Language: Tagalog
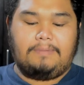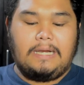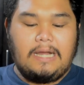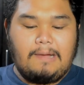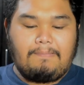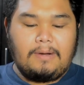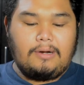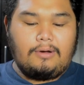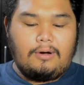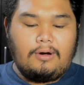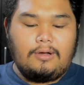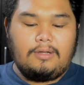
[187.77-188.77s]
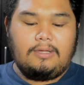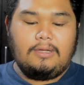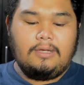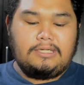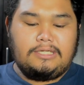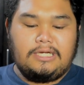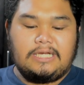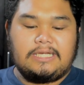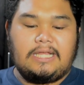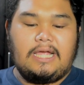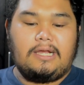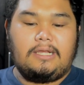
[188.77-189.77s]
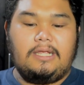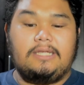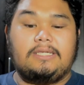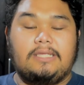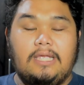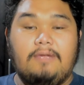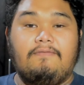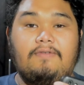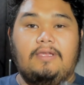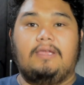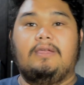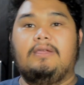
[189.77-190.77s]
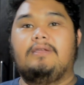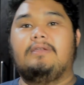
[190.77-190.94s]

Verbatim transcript: pinapanood ni Just Like This TV